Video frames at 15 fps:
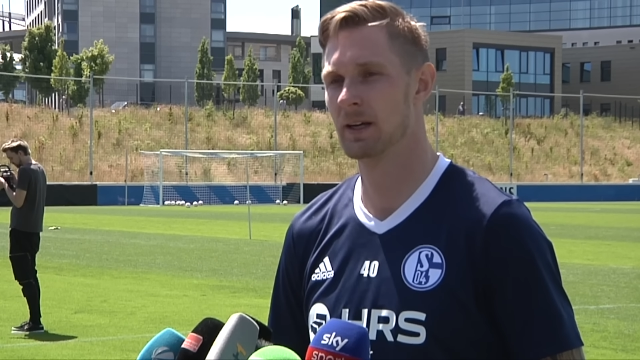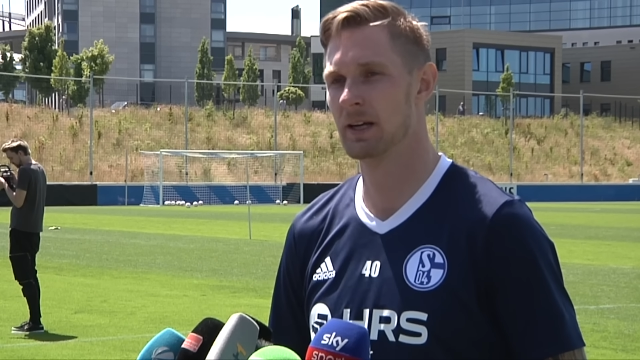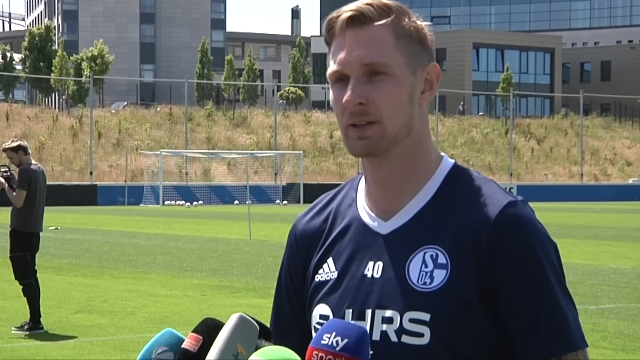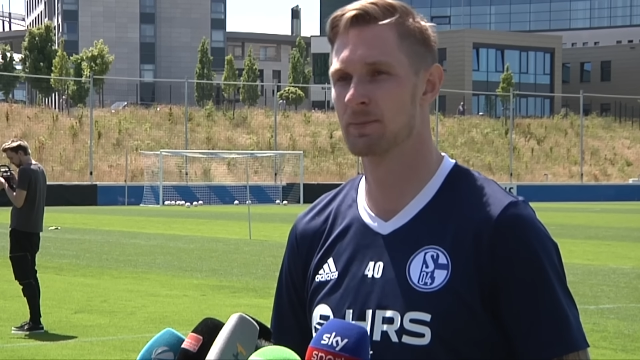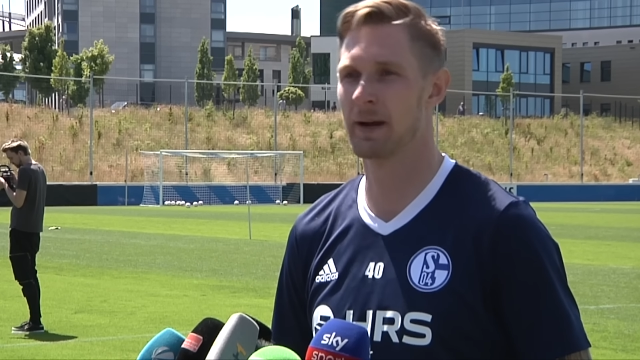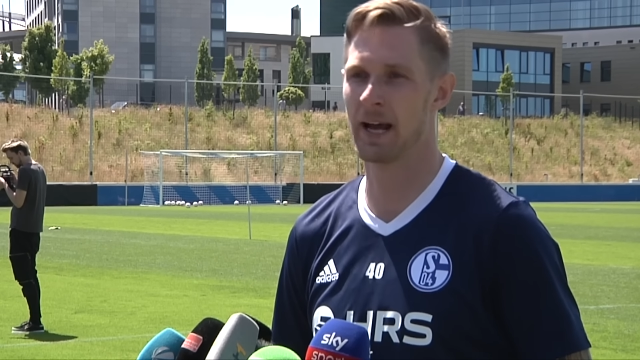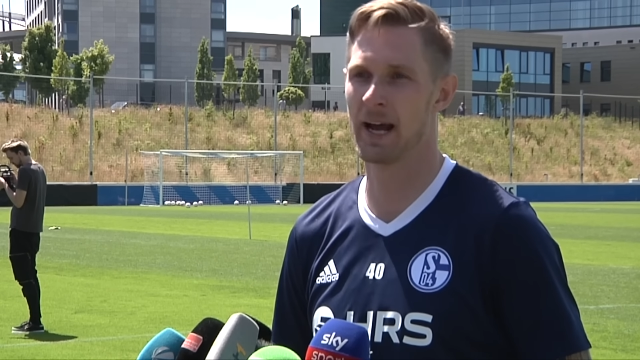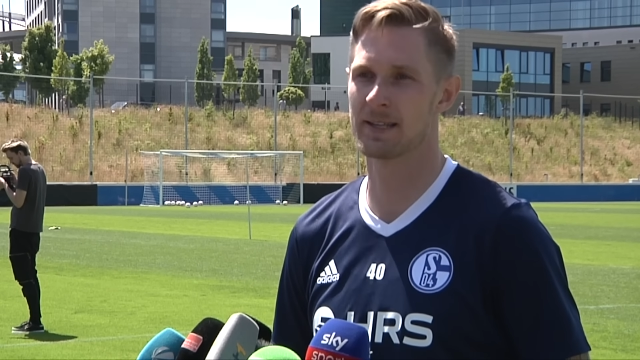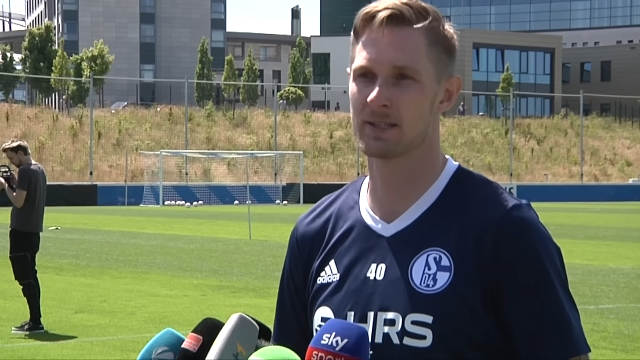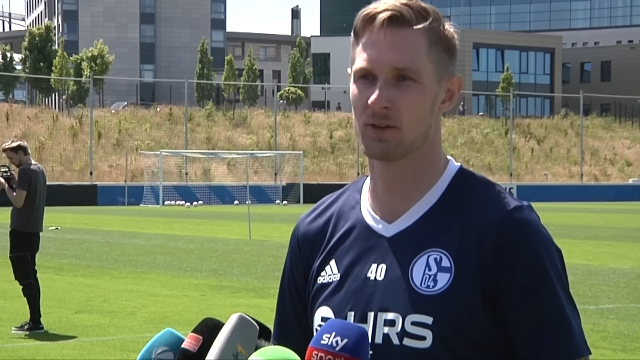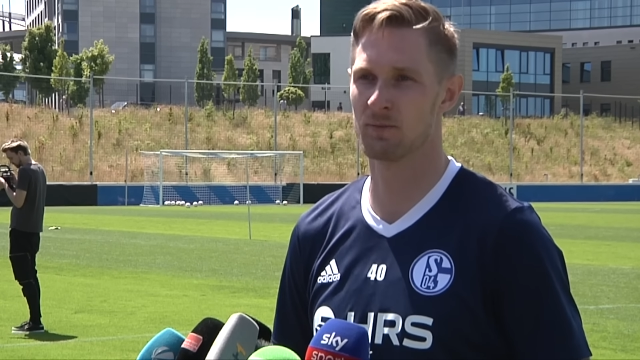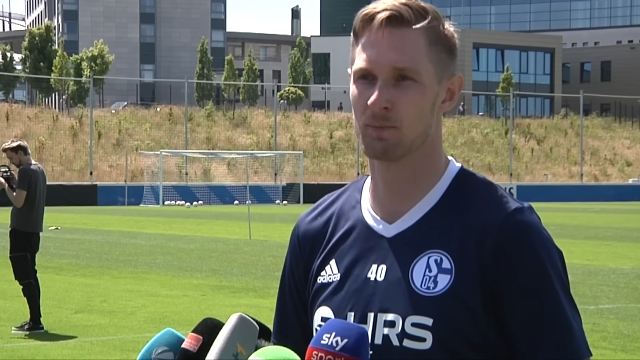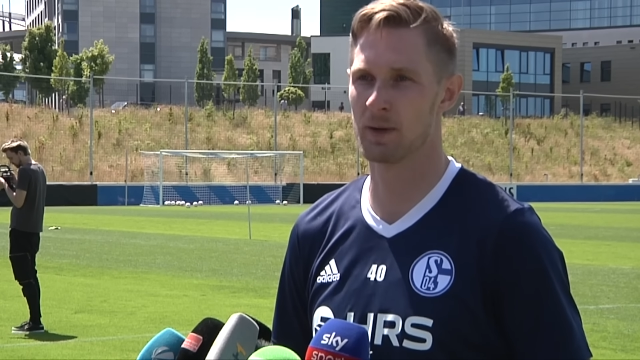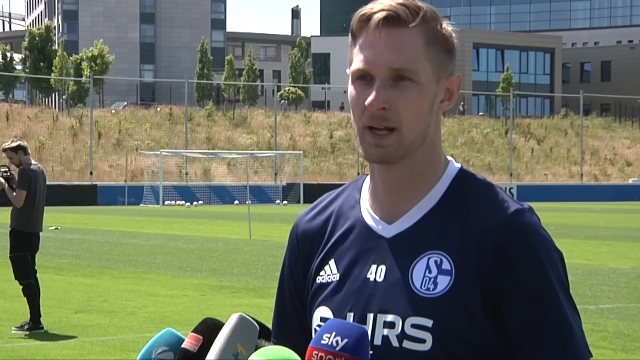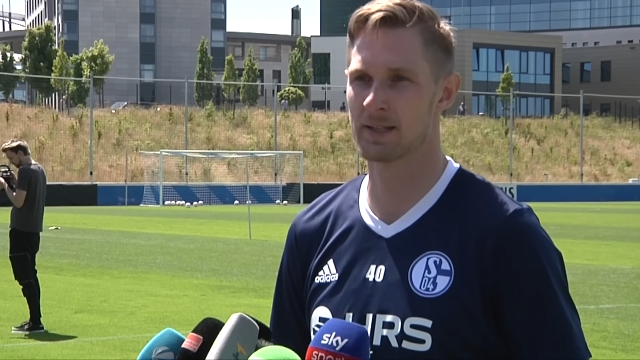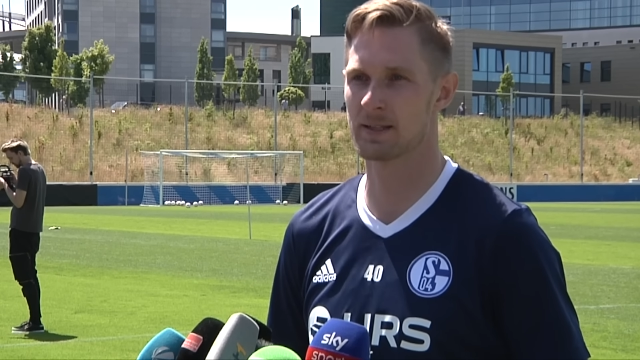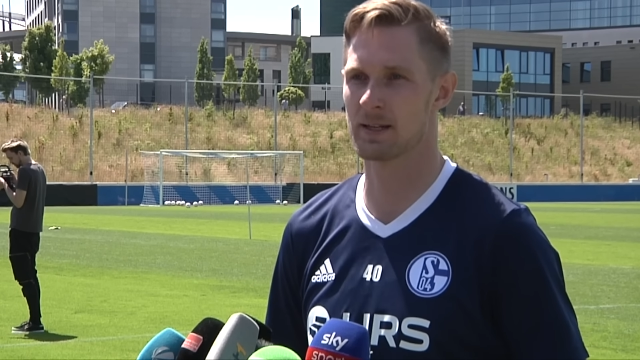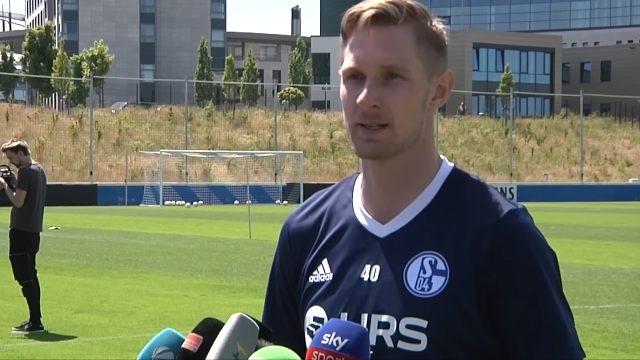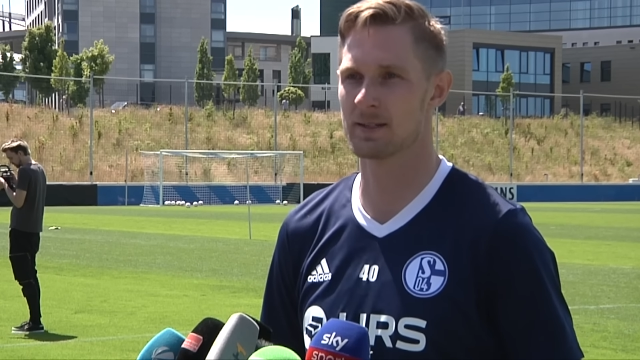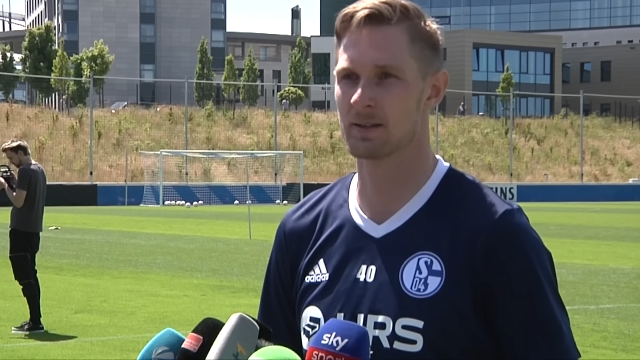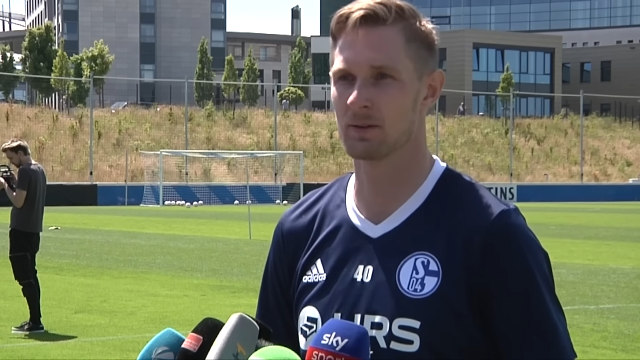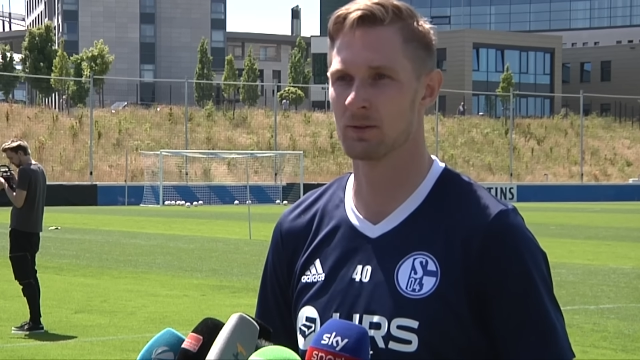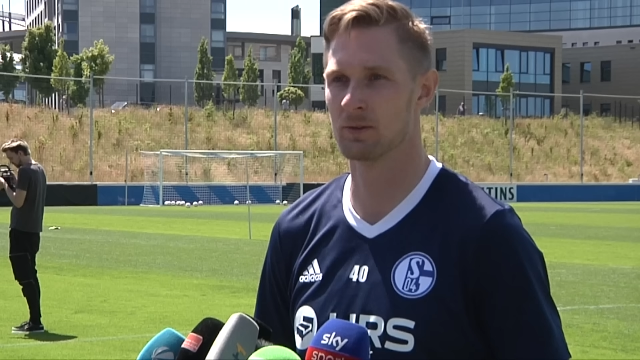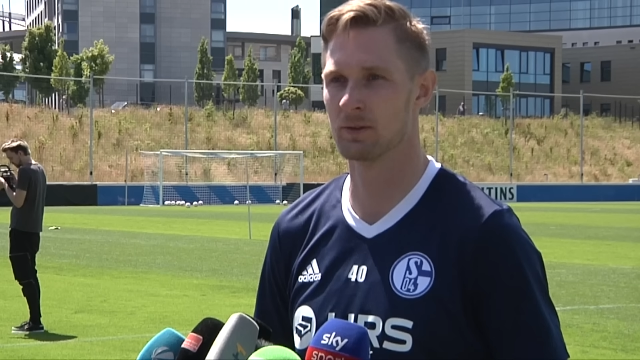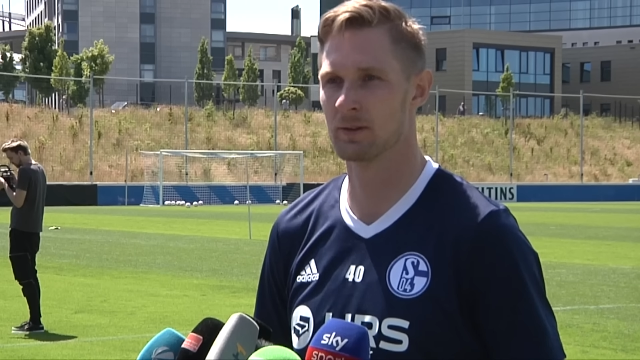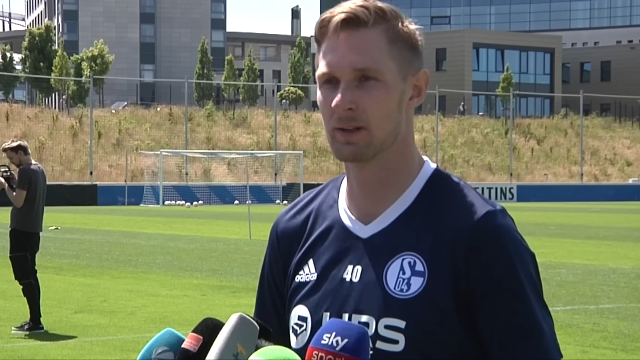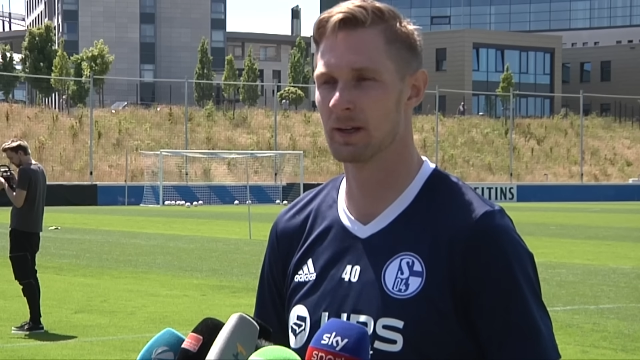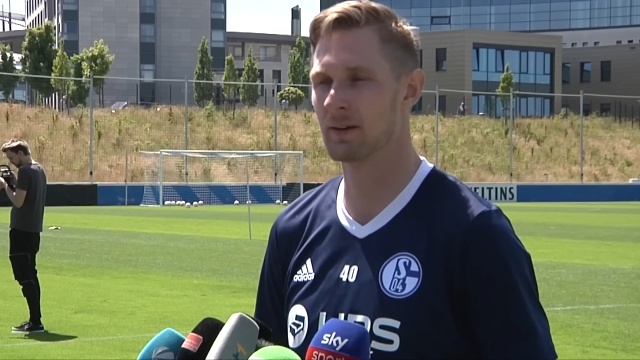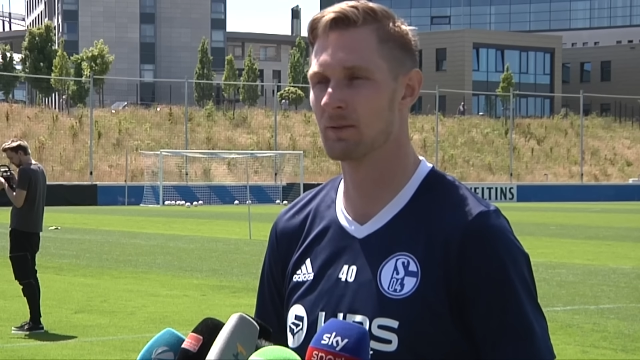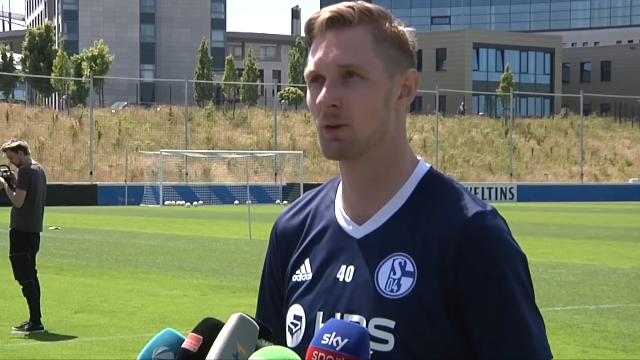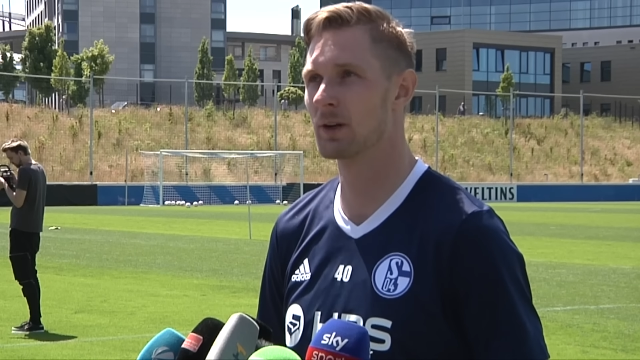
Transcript: ich mein Herz auf den Platz lasse und äh,